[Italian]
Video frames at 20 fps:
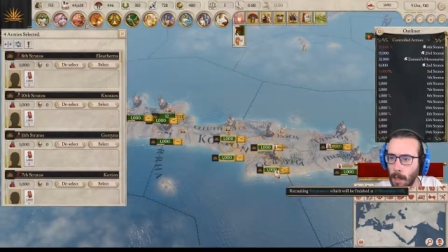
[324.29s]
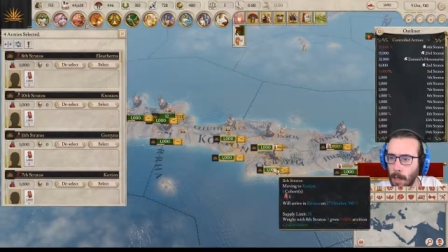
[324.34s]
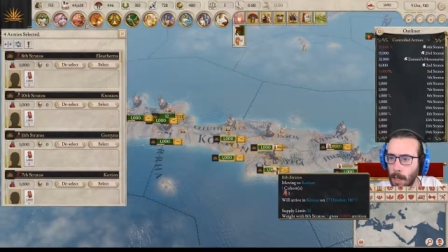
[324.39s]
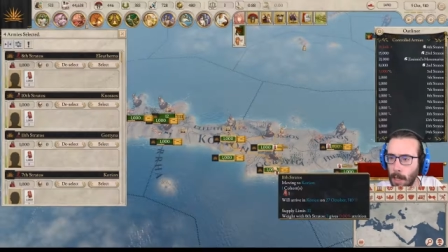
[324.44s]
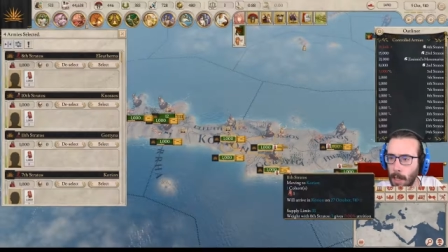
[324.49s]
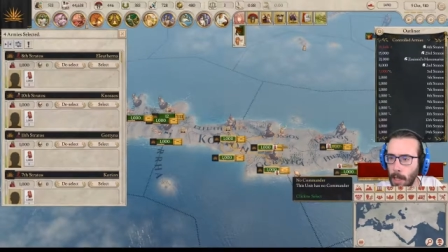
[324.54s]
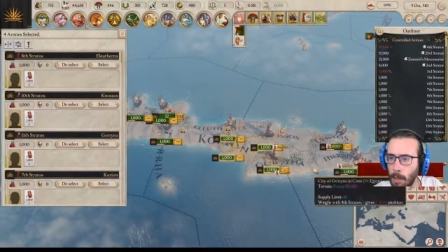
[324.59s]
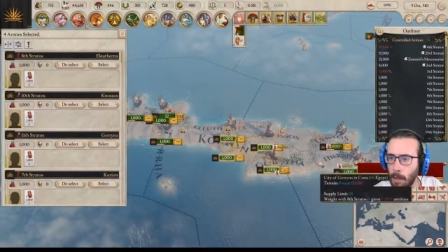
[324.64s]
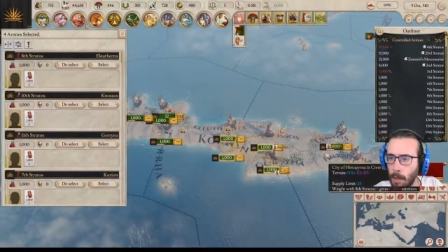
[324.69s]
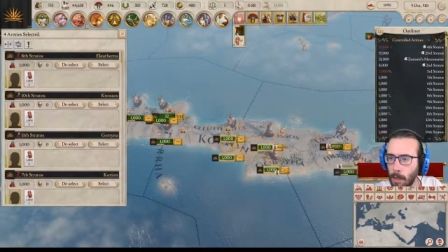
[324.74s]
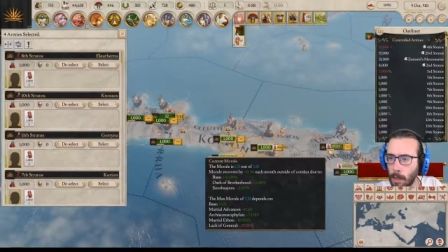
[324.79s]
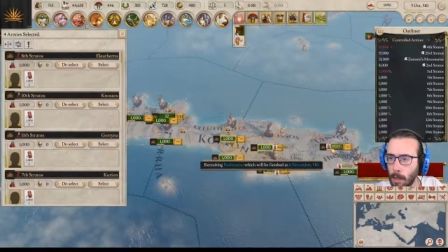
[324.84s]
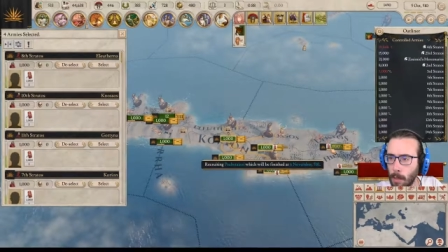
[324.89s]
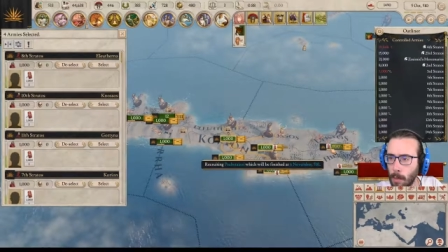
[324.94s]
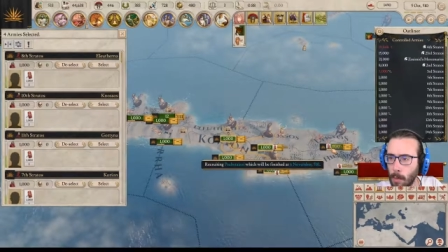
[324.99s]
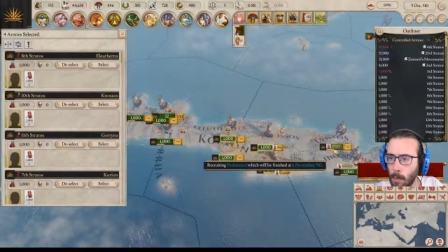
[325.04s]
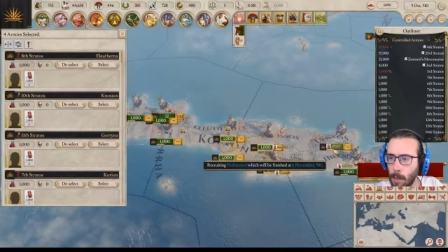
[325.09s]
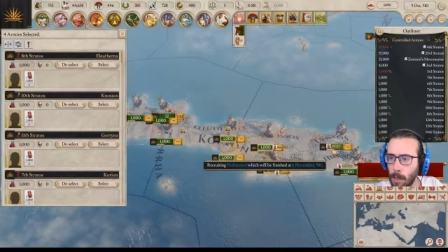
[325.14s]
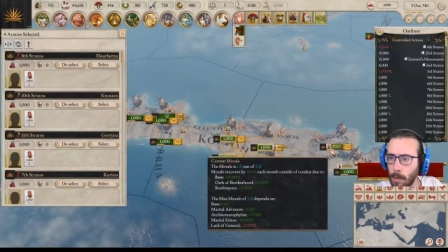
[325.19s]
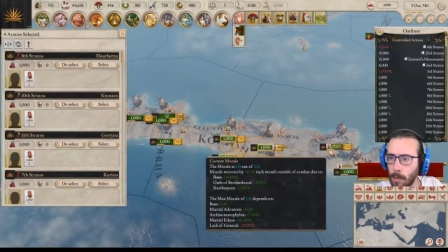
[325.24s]
allora
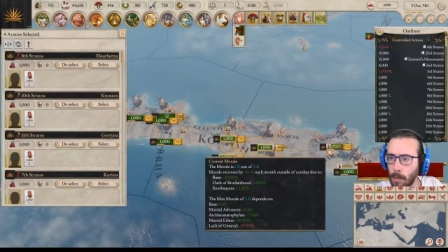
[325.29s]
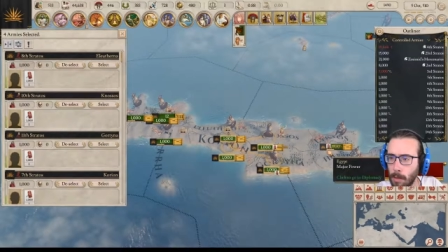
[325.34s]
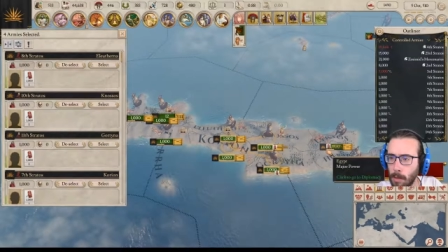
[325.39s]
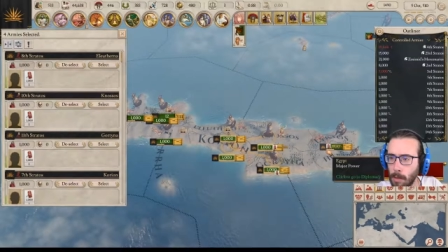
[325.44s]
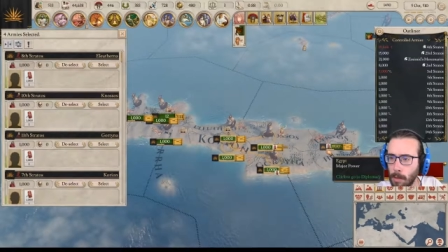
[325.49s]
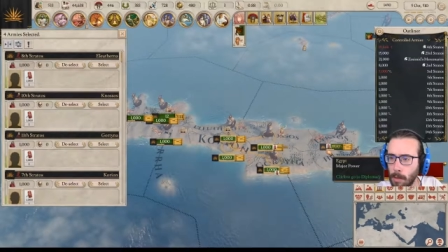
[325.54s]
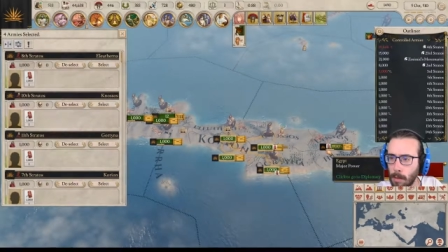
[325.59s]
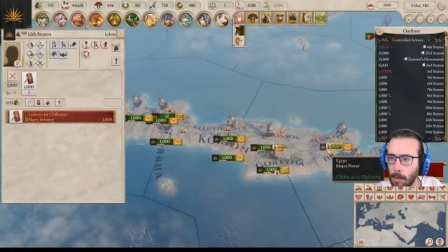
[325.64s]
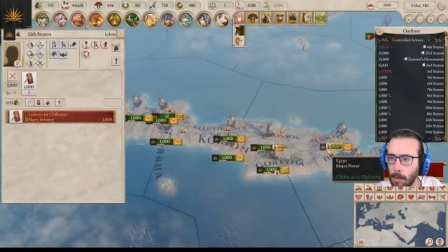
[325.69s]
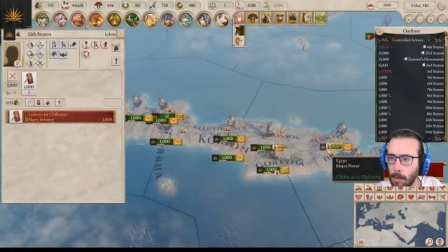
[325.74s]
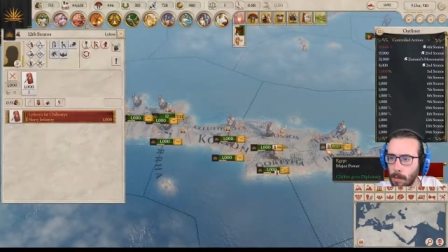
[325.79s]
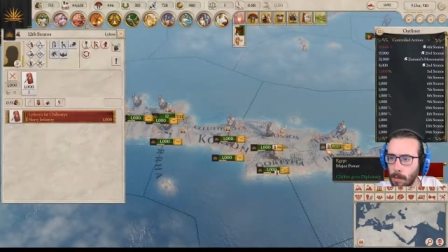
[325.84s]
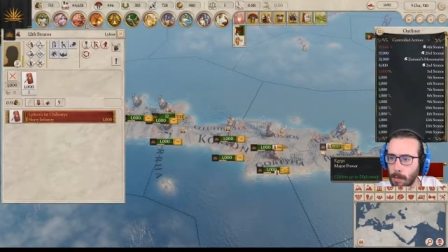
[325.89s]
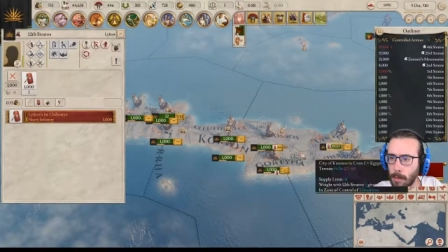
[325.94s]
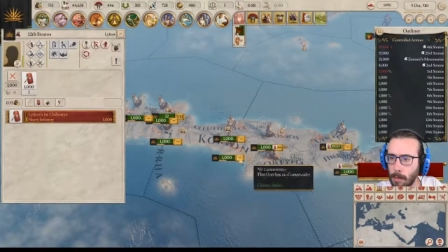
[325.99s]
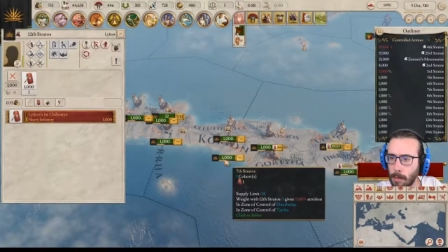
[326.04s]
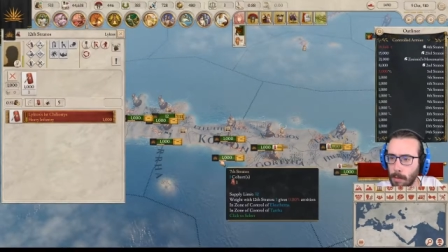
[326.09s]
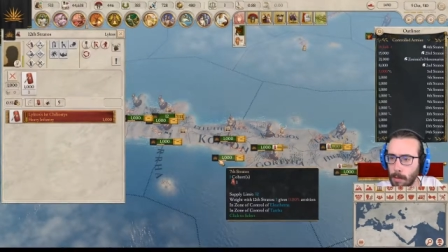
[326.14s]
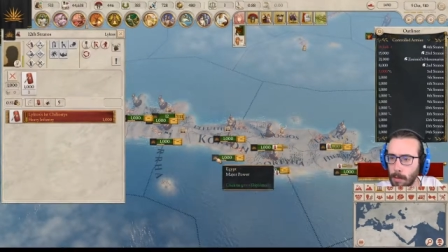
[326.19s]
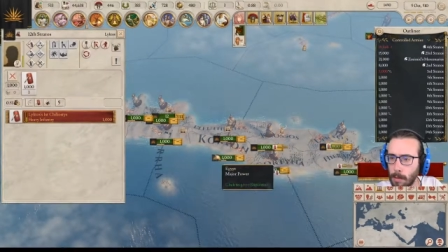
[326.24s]
4
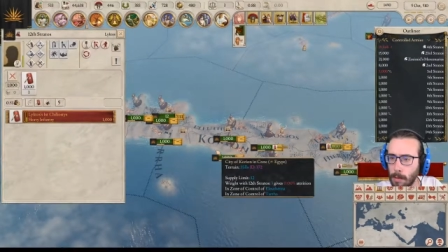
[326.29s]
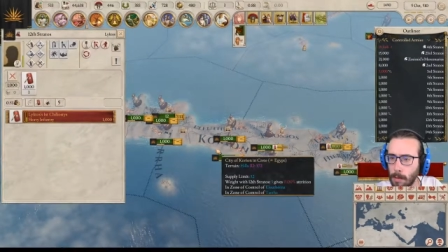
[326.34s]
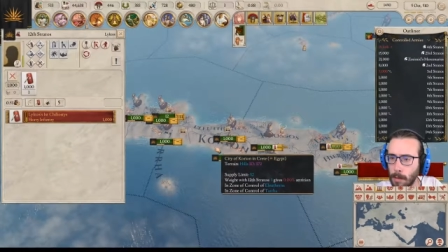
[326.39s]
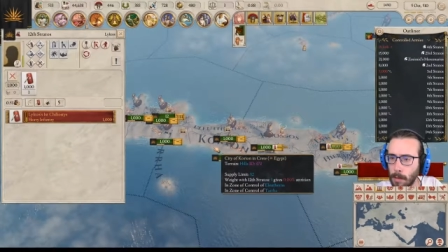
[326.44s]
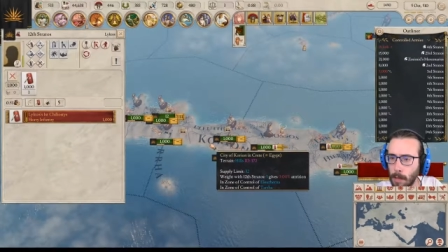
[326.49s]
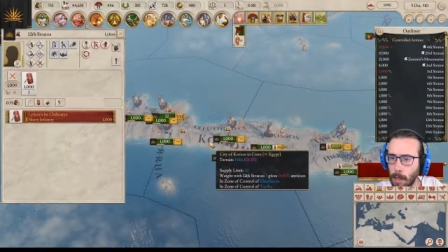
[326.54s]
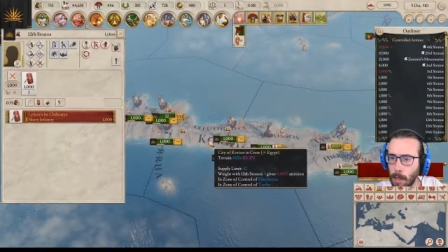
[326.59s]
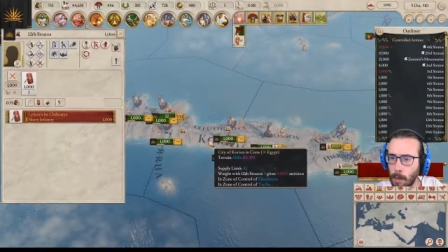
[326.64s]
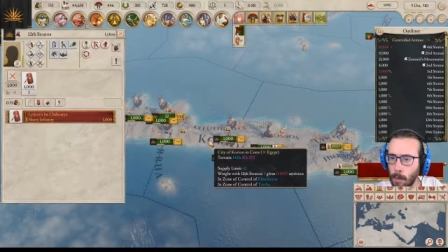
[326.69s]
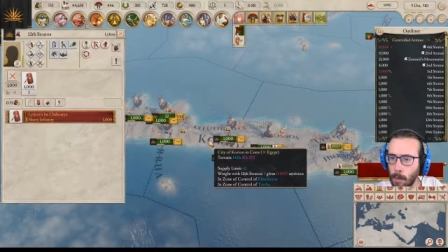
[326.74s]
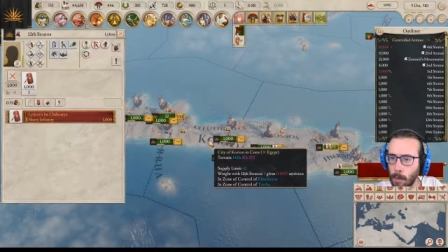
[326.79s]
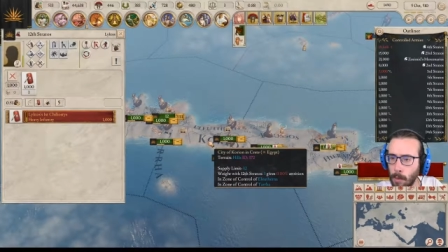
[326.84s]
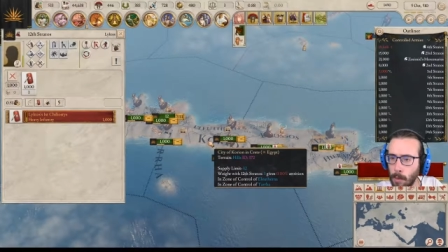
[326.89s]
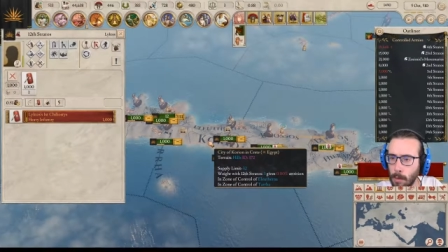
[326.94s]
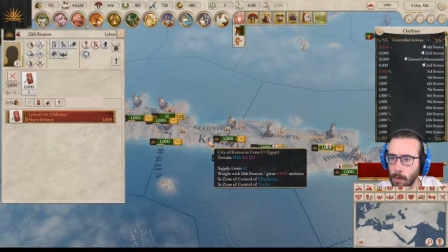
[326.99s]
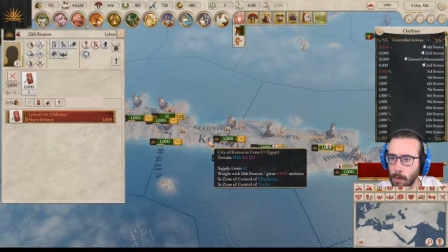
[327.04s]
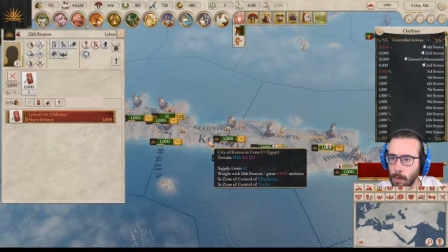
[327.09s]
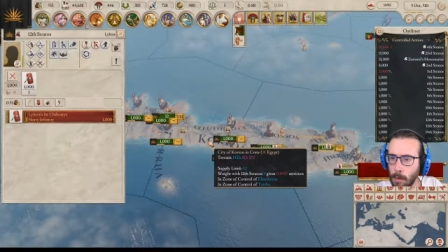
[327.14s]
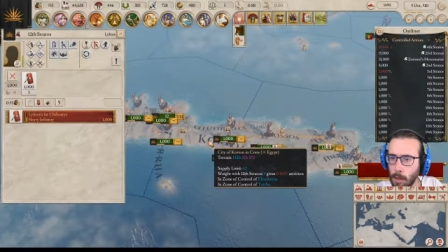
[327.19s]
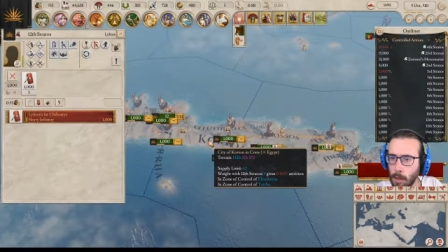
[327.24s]
e 1
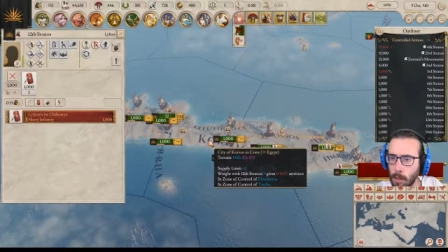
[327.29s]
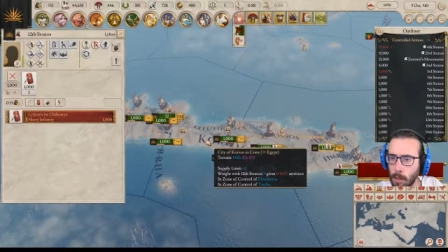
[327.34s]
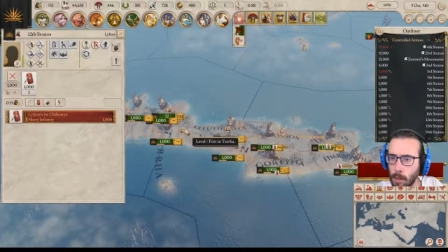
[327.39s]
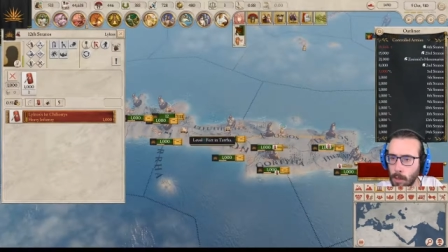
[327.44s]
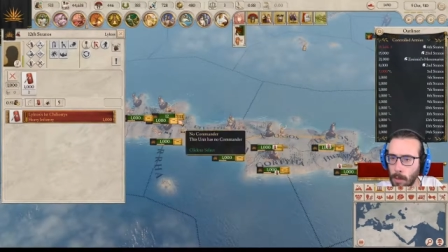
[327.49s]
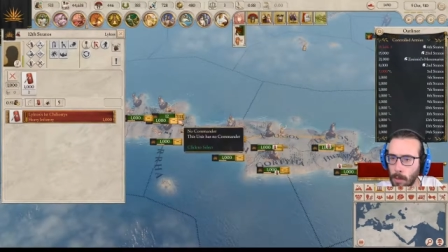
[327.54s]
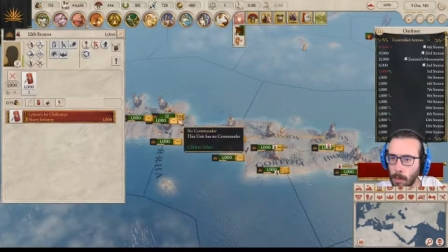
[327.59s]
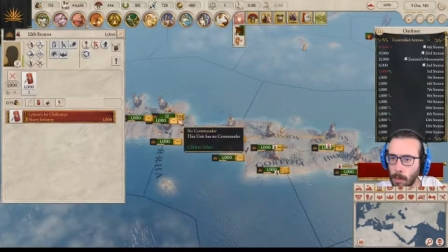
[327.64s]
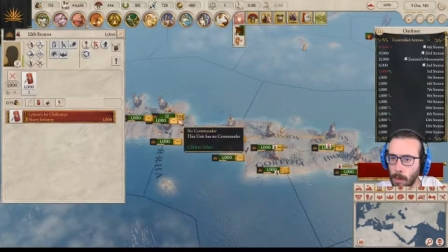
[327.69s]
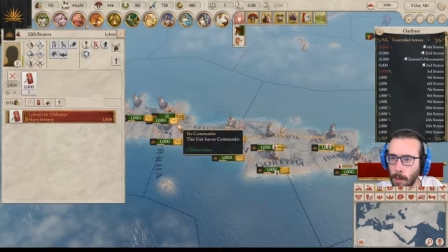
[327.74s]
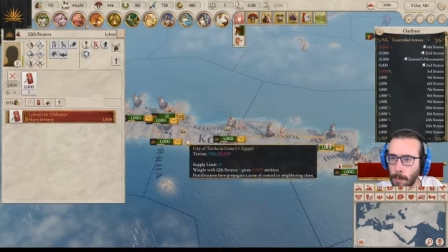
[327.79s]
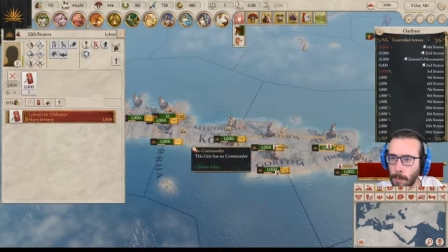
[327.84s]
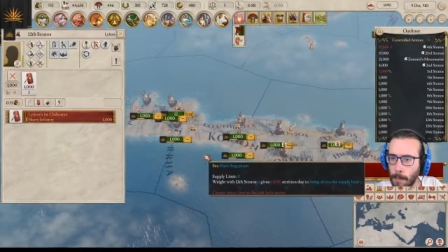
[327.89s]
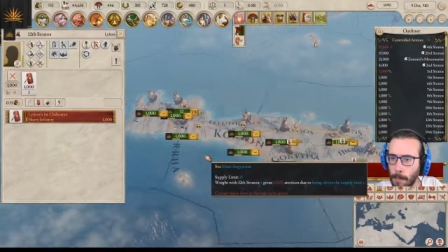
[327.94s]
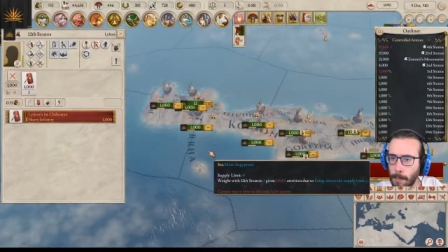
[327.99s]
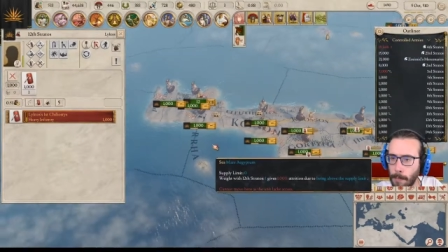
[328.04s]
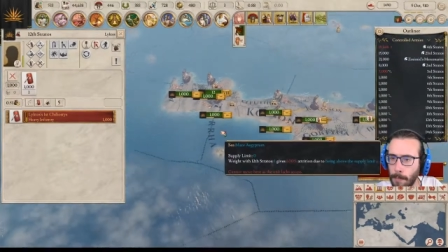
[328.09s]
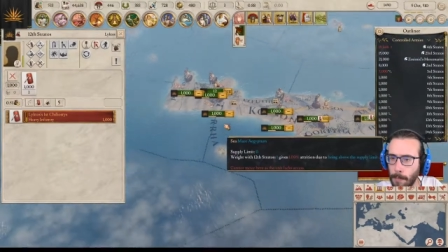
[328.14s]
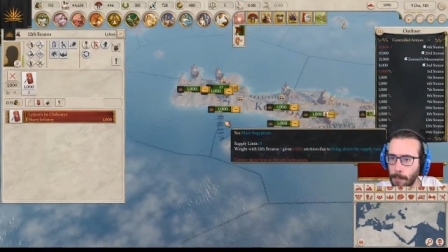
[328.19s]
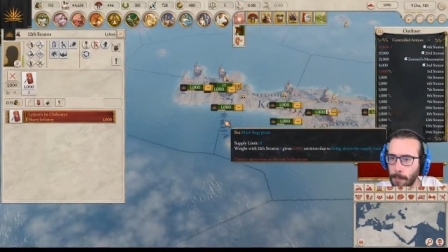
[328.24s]
5